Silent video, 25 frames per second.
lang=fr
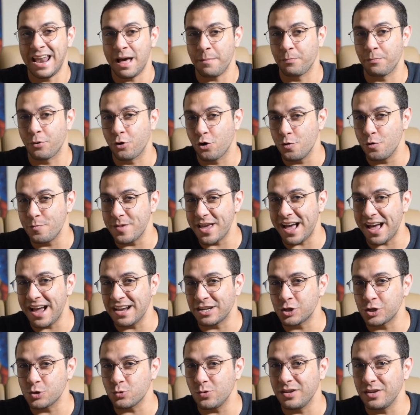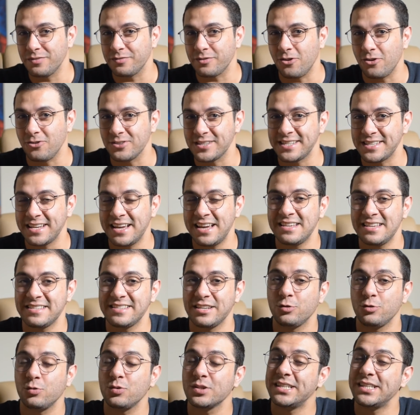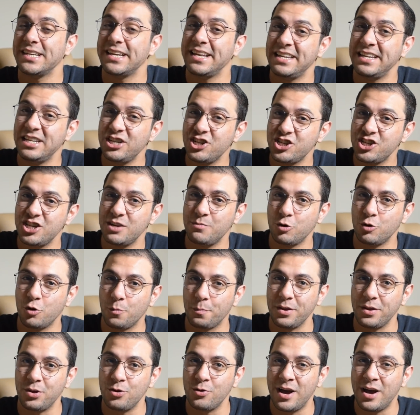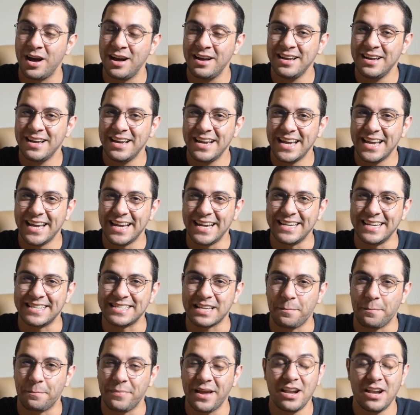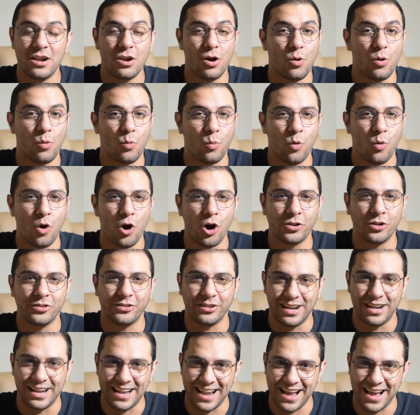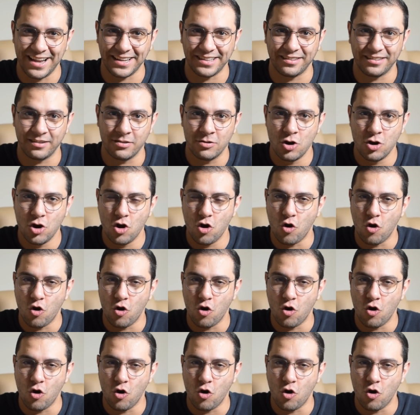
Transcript: La première action est française et donc est éligible au PEA et s'appelle Line.